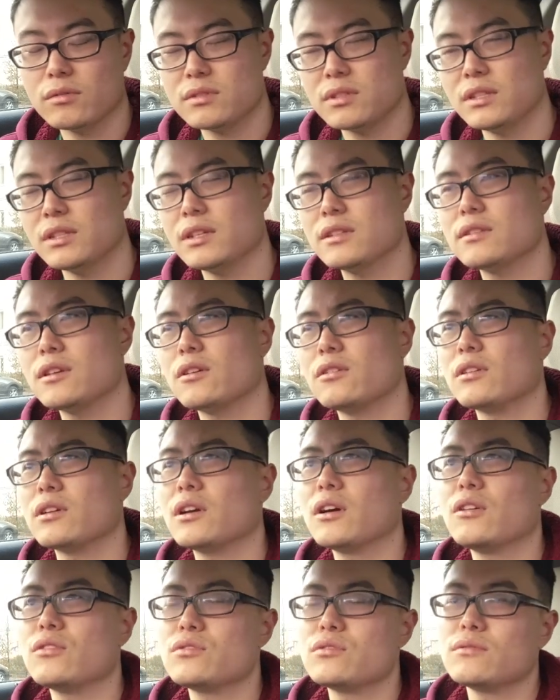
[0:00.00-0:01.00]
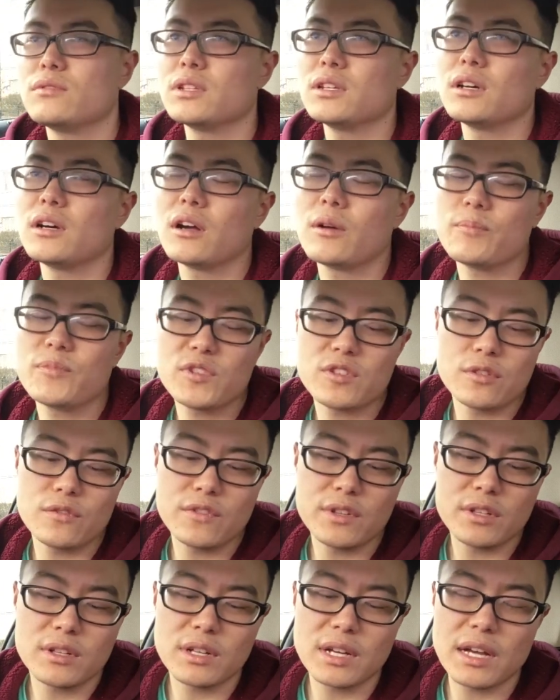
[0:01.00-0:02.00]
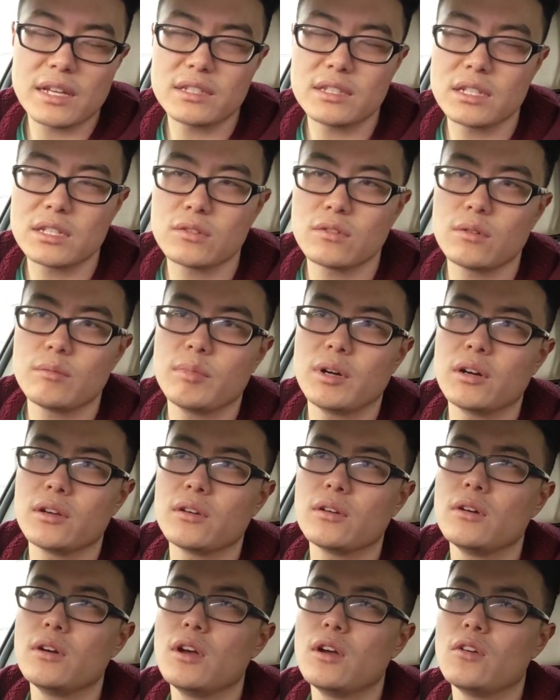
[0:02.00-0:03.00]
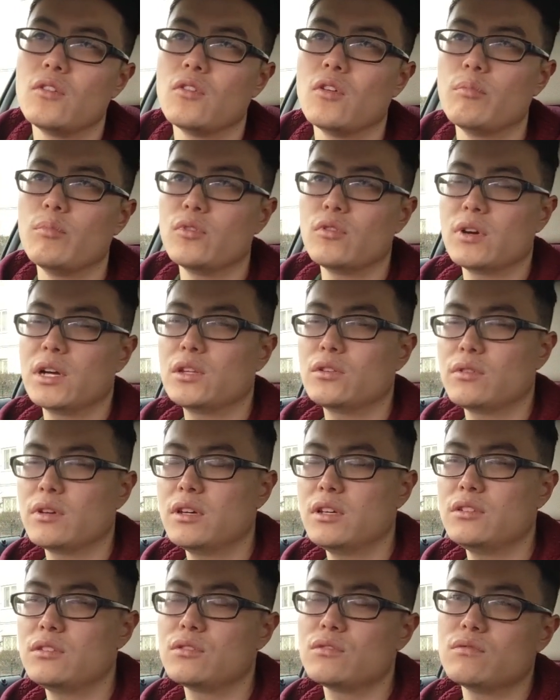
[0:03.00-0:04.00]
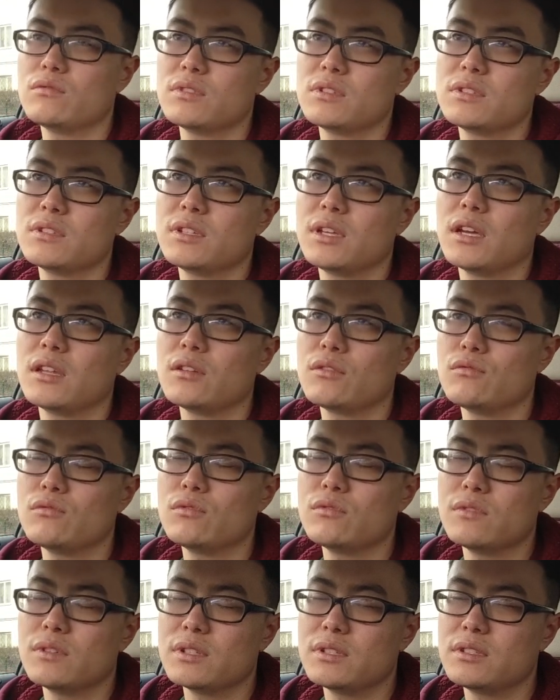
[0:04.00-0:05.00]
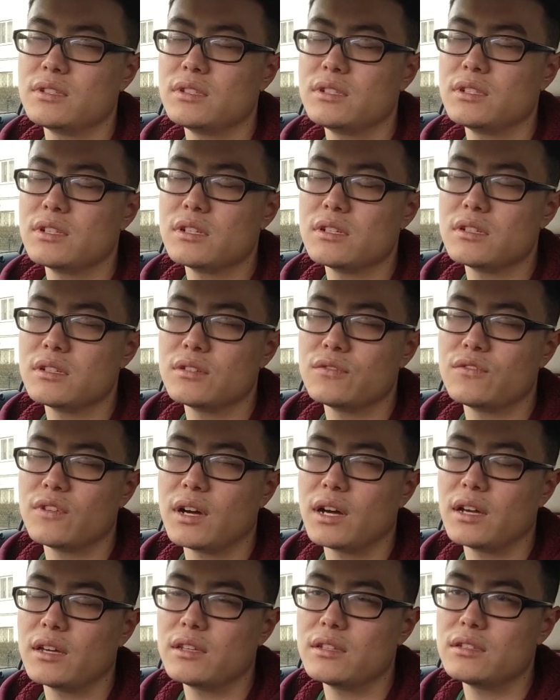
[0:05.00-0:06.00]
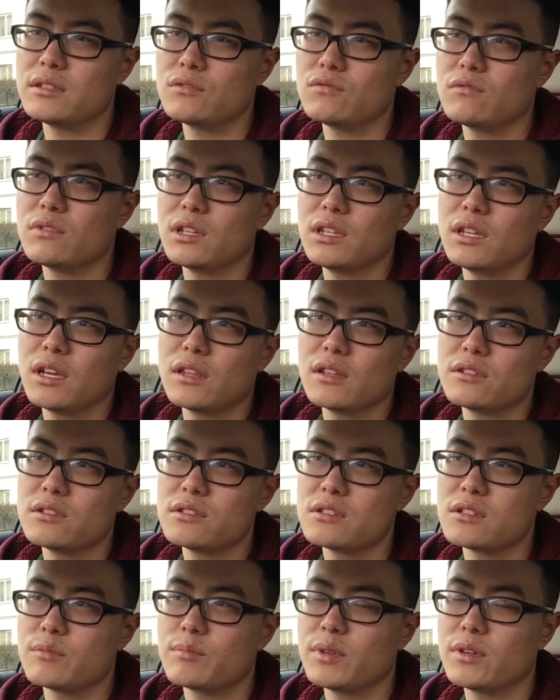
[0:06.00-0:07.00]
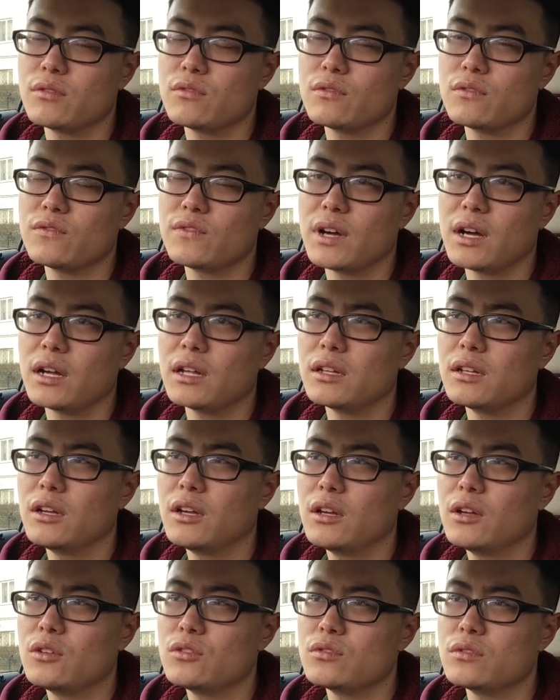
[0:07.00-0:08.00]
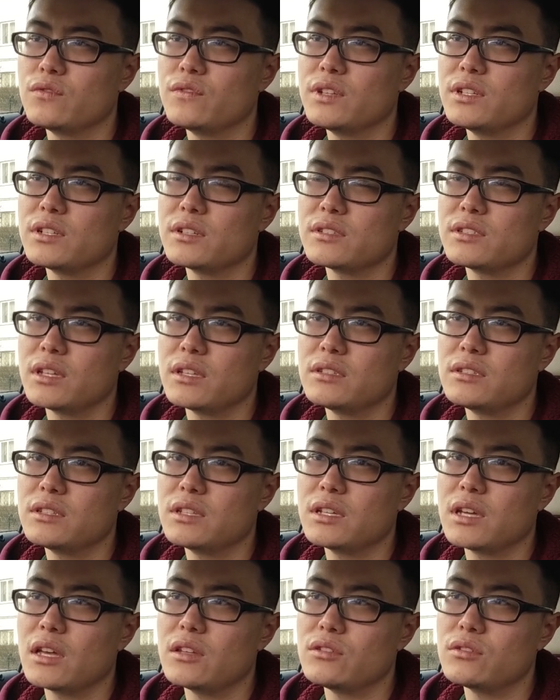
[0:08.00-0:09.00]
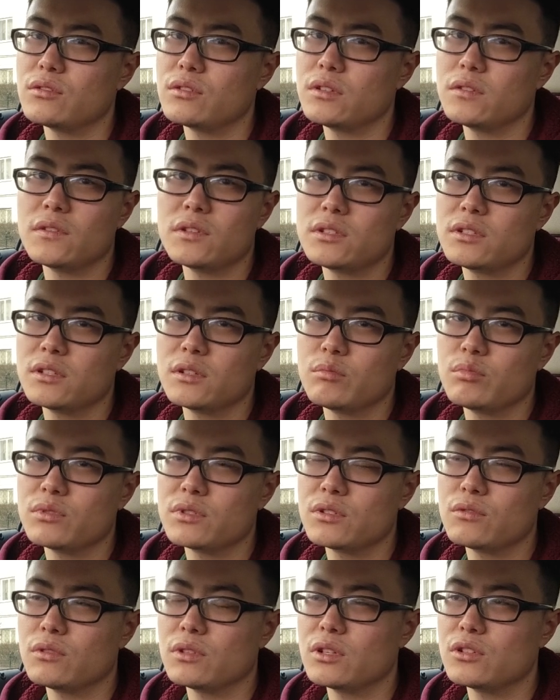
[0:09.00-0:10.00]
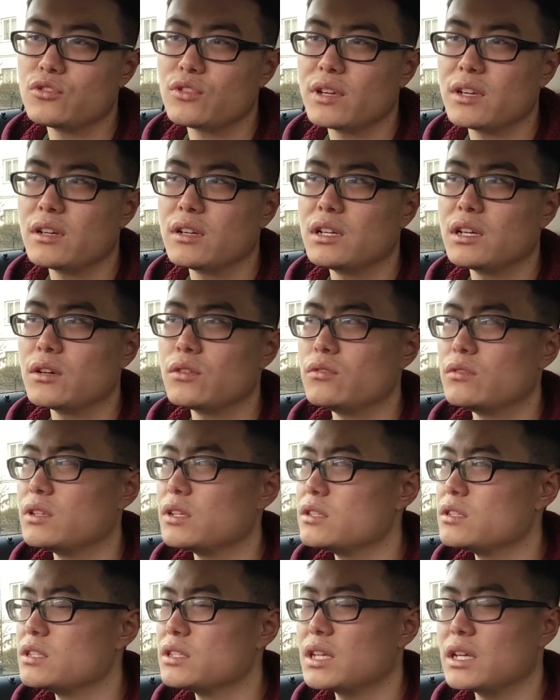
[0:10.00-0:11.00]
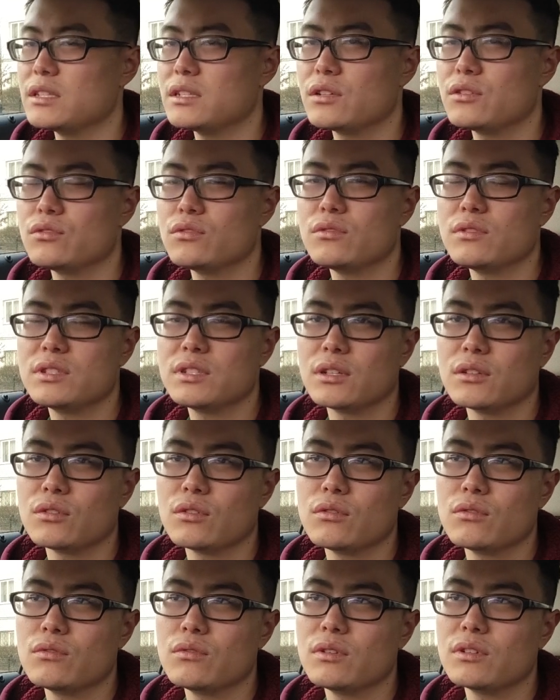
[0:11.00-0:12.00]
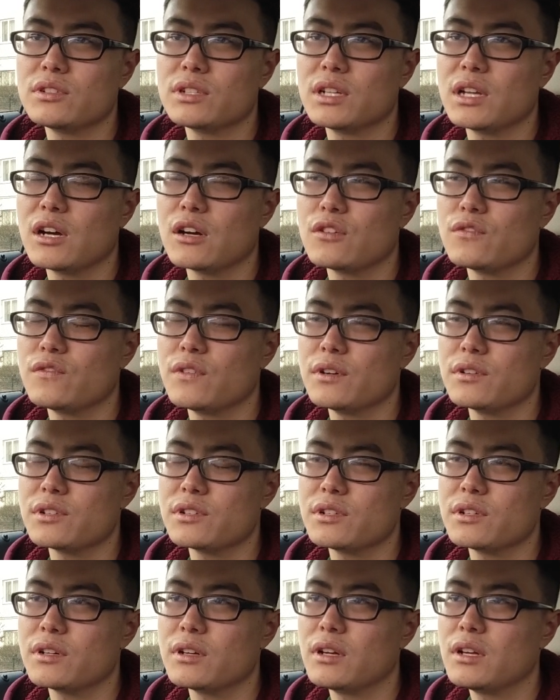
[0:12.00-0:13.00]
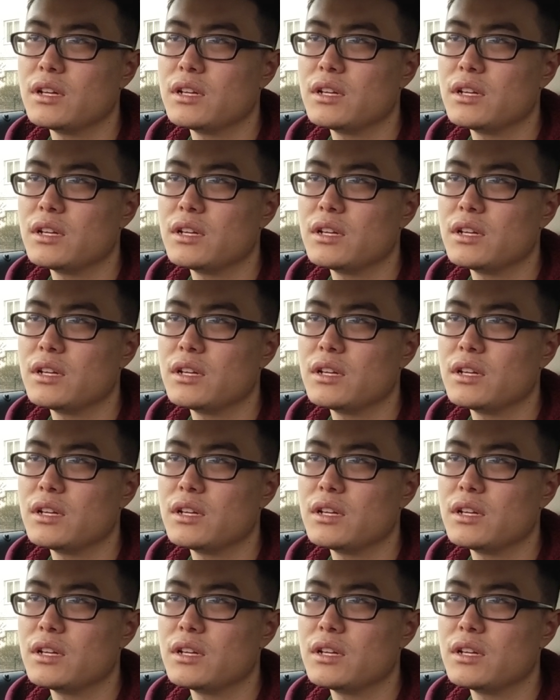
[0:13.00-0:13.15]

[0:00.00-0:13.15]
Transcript: 友今天早上告诉我的哈，所以非常感谢这位朋友。我不会对1954年的无国籍人士法案以及51年的政治庇护法案做非常详细的研究，因为这个不是我的专业领域。但是大家如果想通过这两个方式，